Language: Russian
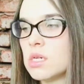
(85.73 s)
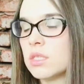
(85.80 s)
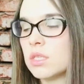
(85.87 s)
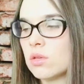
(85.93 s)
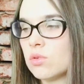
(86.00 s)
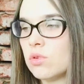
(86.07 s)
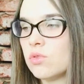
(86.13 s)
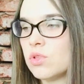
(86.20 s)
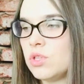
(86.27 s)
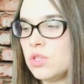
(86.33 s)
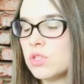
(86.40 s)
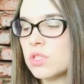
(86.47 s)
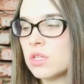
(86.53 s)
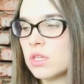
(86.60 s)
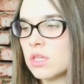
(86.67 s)
такой вот
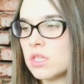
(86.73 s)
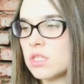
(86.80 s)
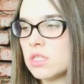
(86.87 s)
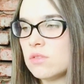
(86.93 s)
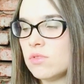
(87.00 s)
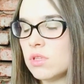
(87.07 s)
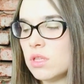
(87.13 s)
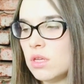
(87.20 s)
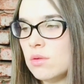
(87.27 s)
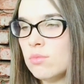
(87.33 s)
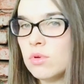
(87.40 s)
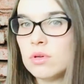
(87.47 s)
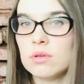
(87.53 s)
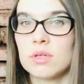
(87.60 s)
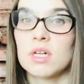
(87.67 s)
низкий красивый
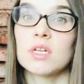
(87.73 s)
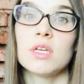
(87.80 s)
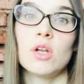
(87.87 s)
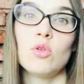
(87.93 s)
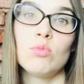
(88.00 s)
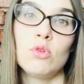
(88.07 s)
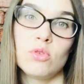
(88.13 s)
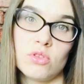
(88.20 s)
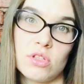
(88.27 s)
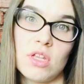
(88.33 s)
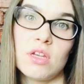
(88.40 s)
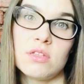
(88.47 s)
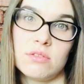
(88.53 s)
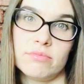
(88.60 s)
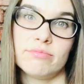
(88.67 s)
тембр, как я люблю,
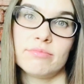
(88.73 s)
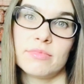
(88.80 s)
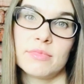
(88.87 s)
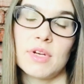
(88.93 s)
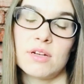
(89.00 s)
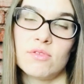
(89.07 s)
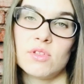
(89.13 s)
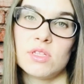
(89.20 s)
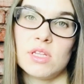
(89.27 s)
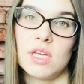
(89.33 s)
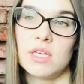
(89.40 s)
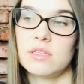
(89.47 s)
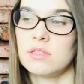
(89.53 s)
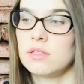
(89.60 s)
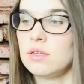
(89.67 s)
кстати, как вы
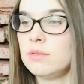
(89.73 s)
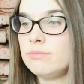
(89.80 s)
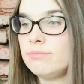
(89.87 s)
знаете, да?